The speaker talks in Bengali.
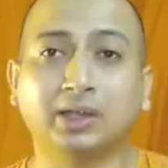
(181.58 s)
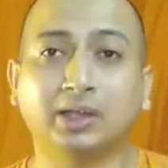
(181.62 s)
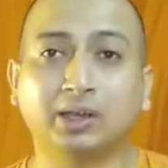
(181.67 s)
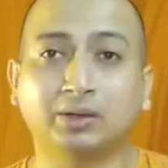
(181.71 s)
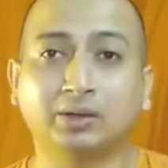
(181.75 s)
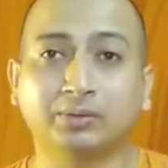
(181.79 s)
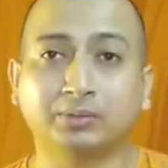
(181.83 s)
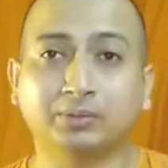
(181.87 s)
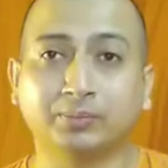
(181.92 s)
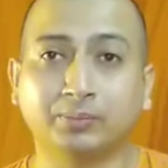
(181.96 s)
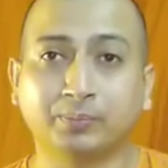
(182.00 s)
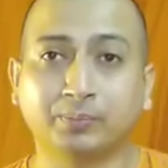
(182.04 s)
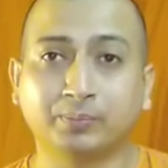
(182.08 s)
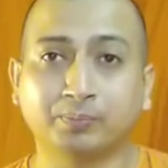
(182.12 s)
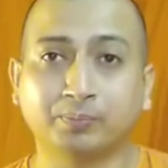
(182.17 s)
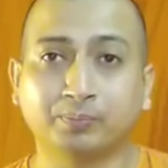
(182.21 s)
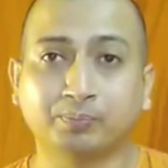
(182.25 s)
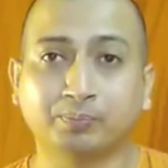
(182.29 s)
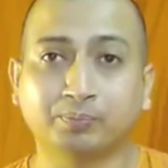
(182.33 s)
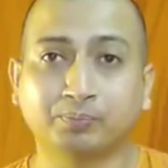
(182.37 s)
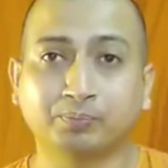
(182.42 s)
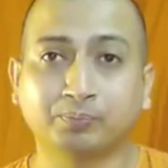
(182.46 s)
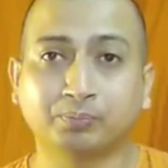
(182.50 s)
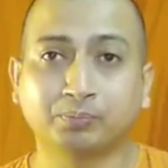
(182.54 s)
গেল
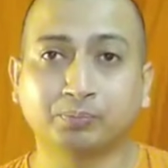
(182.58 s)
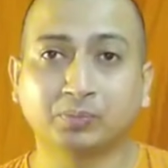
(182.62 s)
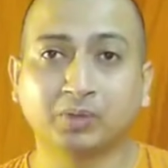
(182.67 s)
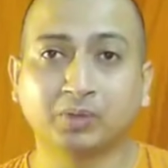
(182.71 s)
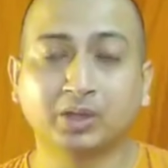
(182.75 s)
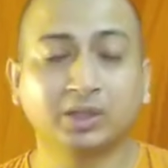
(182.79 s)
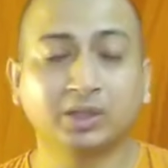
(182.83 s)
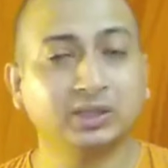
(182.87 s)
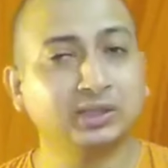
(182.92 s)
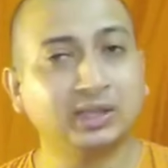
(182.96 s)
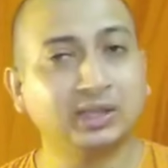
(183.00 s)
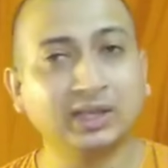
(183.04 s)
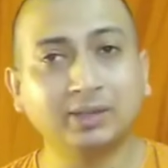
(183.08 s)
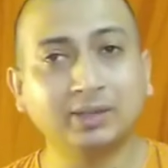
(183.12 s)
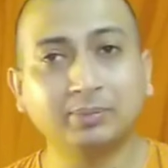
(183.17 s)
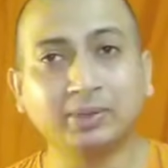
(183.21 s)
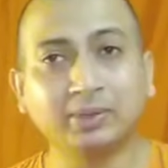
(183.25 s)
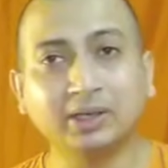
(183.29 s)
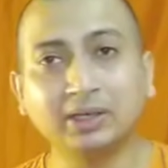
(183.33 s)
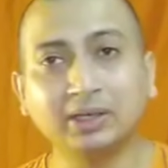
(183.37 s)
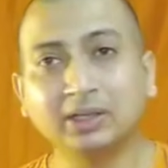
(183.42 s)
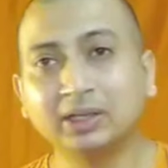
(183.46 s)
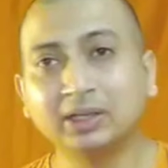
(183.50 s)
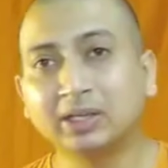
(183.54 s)

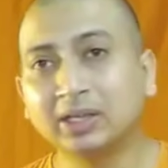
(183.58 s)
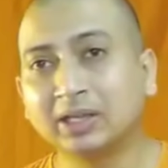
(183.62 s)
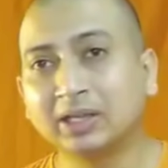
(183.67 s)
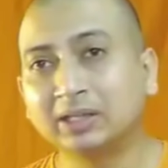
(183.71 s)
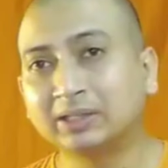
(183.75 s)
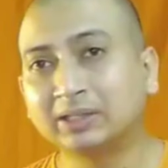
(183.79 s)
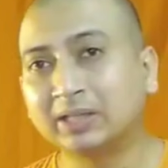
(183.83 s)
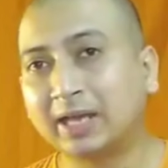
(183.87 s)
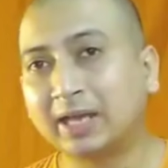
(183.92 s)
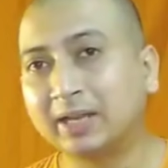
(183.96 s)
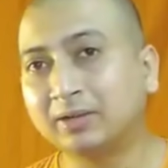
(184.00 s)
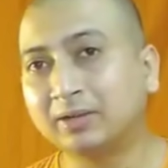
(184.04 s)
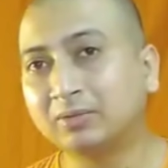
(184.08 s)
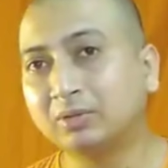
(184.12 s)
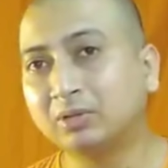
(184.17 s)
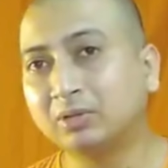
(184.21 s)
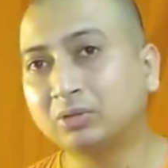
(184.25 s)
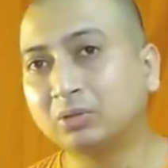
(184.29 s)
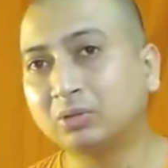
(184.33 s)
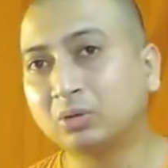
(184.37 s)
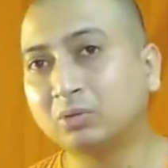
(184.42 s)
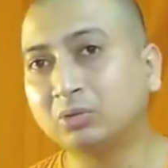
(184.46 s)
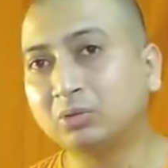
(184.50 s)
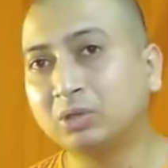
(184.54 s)
দেখবেন তালগোল
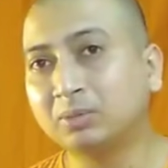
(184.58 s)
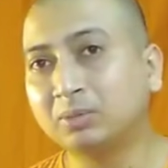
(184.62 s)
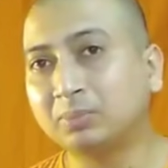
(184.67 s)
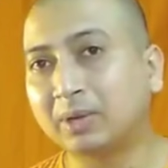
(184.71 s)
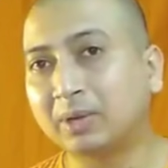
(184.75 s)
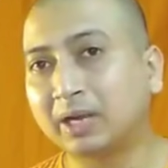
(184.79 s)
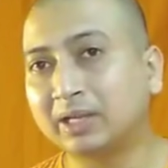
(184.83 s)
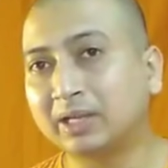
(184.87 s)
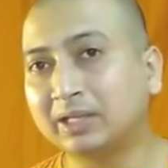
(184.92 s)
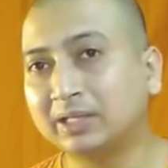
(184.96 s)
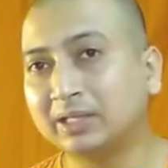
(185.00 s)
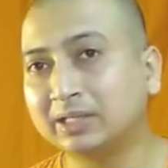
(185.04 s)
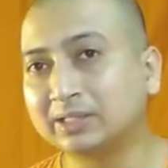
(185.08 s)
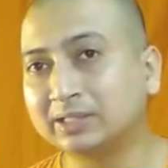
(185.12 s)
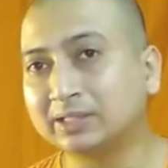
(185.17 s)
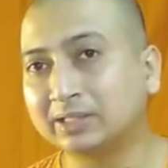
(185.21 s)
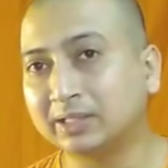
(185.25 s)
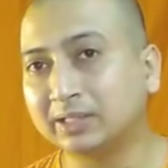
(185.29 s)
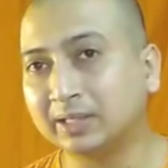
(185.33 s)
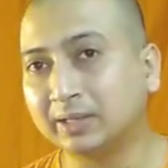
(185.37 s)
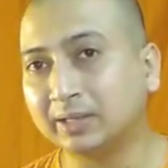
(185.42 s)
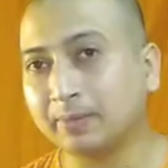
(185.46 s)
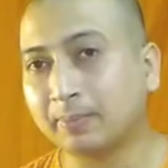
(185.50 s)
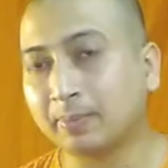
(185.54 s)
তখনই
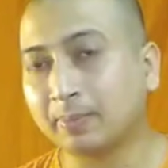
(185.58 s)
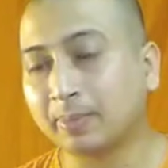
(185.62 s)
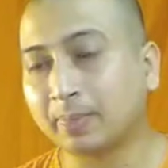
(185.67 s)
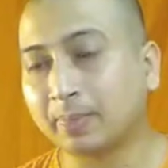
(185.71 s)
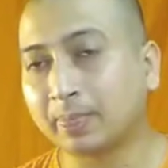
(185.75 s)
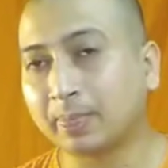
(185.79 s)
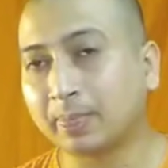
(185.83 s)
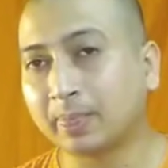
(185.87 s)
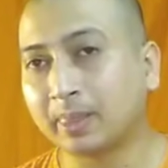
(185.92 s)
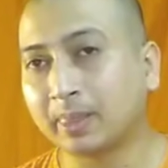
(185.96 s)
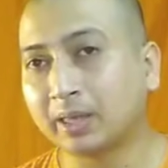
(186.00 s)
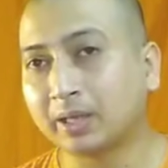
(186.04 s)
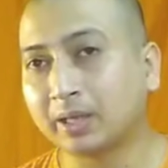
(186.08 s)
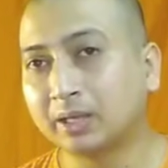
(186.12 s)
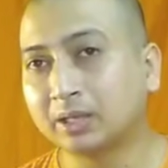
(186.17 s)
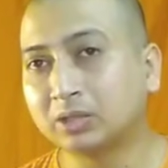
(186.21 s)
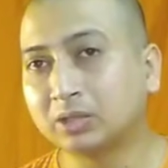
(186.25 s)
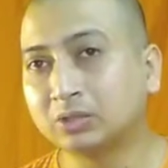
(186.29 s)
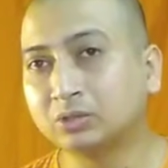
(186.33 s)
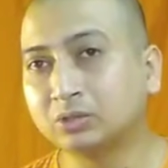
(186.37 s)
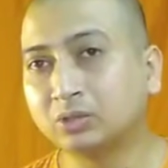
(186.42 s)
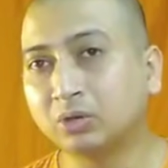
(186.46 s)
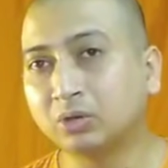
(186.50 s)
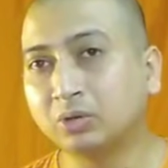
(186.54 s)
পাকিয়েছে
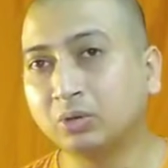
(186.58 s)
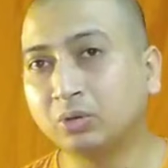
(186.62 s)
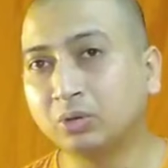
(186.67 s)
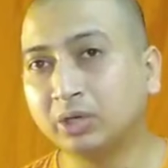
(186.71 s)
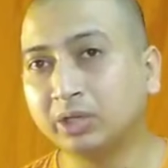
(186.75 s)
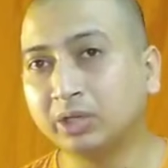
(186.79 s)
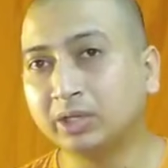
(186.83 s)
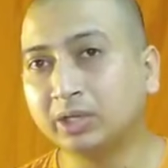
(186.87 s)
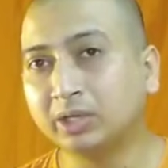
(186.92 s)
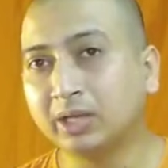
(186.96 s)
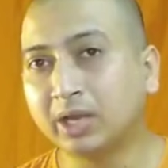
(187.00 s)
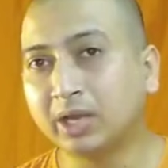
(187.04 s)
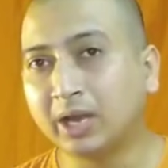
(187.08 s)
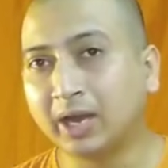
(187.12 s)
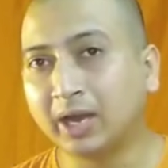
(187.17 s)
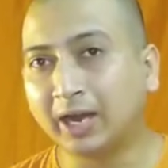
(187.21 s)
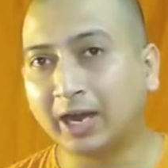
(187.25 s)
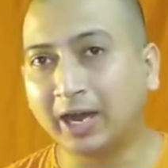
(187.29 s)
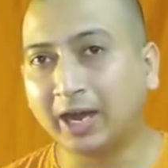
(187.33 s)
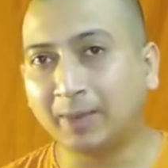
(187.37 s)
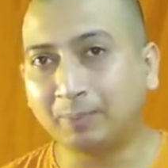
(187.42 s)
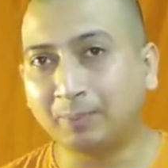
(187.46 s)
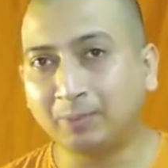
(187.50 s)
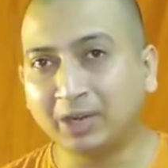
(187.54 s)
যখনই
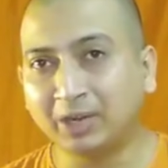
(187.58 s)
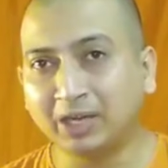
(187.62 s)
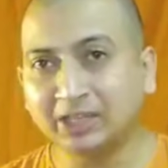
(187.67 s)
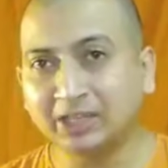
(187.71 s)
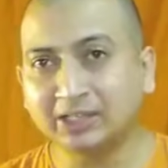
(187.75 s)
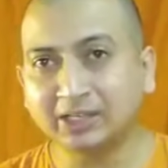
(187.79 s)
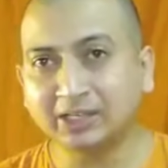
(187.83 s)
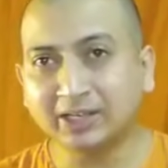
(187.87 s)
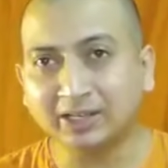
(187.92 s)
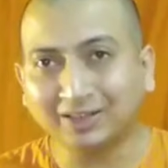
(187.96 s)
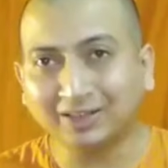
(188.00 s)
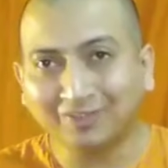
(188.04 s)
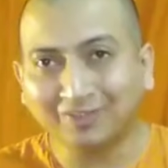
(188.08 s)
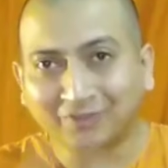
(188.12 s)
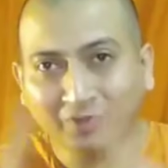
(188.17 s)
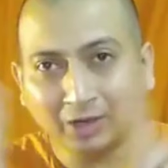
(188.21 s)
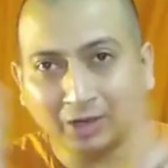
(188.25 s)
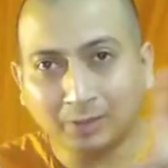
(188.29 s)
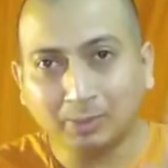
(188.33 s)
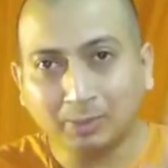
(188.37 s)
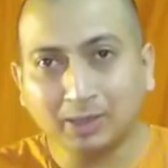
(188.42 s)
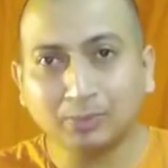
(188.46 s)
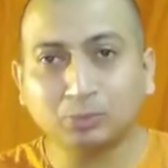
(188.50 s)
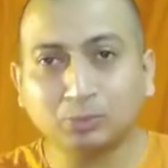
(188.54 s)
আপনি নিজেকে একটা
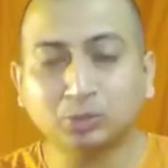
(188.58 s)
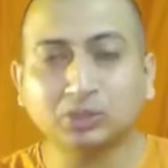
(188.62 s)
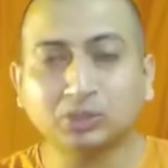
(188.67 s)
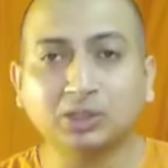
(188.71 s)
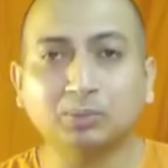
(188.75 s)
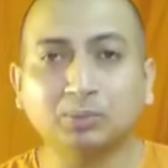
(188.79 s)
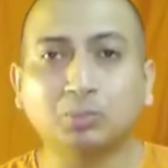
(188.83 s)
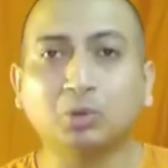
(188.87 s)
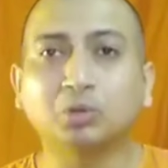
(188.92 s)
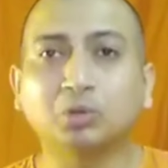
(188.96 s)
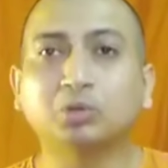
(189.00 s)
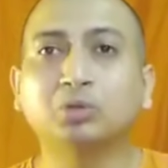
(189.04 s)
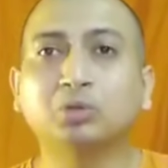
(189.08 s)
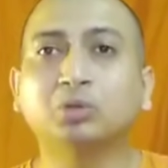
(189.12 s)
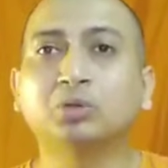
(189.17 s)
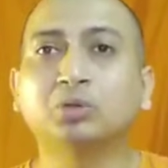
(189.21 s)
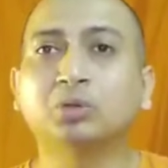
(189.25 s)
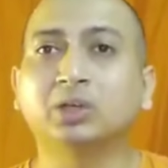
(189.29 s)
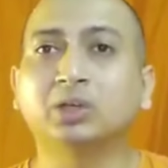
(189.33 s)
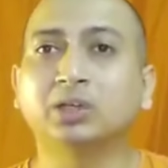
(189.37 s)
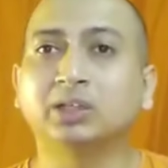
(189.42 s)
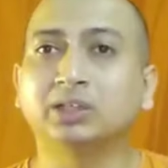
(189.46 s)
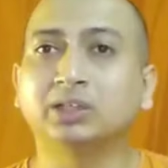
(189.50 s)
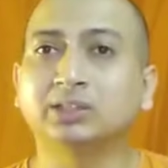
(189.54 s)
ফ্রেমের মধ্যে বদ্ধ
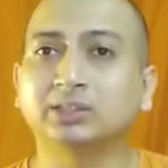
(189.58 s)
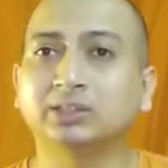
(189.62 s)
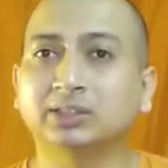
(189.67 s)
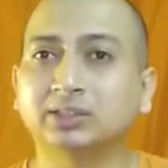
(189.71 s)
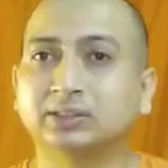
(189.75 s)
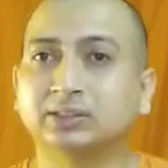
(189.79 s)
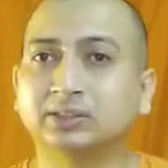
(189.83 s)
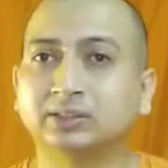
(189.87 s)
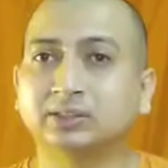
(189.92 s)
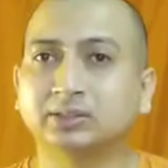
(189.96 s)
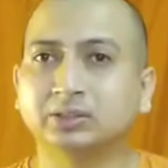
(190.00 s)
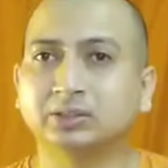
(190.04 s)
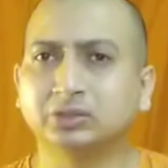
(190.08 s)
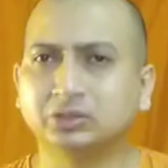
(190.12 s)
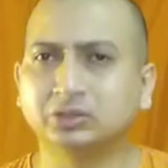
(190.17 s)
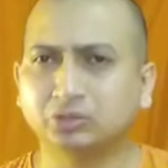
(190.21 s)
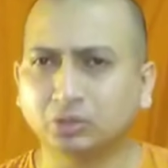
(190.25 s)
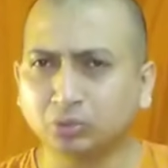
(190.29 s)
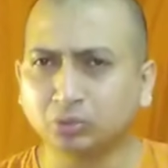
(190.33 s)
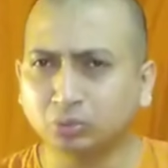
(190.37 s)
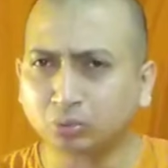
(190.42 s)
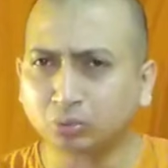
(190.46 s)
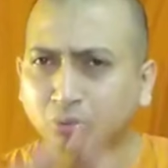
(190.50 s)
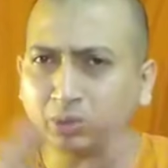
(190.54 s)
করে নিয়েছেন
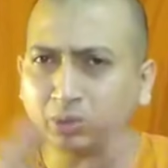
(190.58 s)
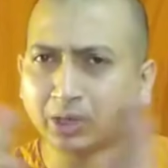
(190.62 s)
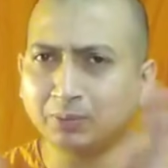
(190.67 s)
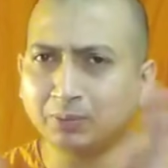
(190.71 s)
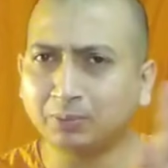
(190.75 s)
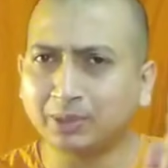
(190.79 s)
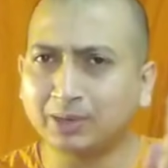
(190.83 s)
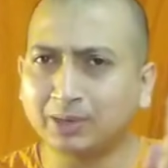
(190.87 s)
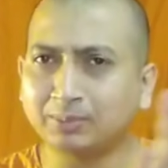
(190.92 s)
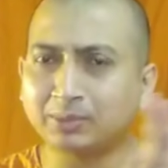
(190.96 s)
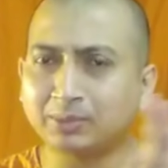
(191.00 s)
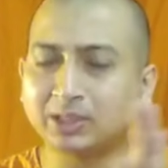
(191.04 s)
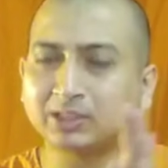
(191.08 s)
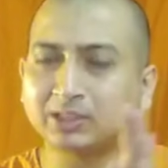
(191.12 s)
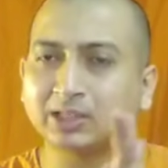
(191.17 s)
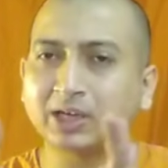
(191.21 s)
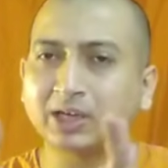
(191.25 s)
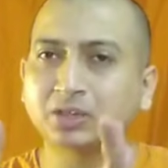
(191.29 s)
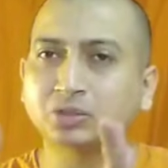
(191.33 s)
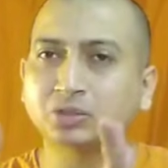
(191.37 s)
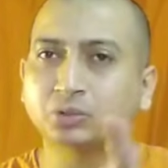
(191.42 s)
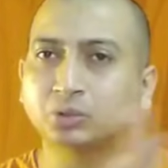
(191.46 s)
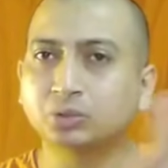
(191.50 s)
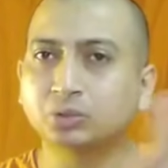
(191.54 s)
যতই ফ্রেমটা
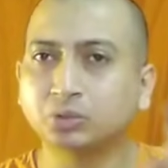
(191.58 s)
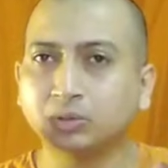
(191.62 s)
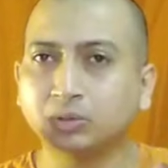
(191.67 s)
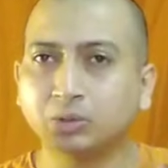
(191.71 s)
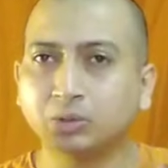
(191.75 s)
যার ছোট